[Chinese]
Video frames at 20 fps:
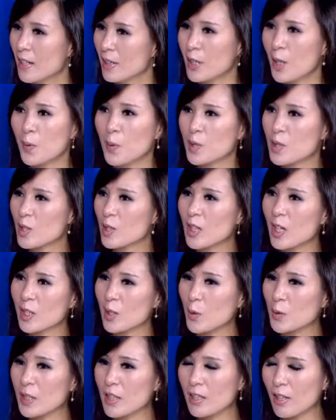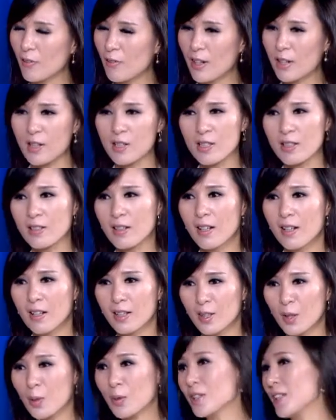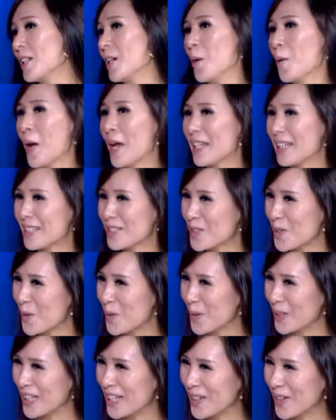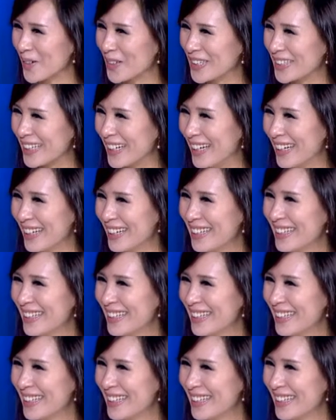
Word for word: 那我知道有些地方也是尤其欢迎中国的游客。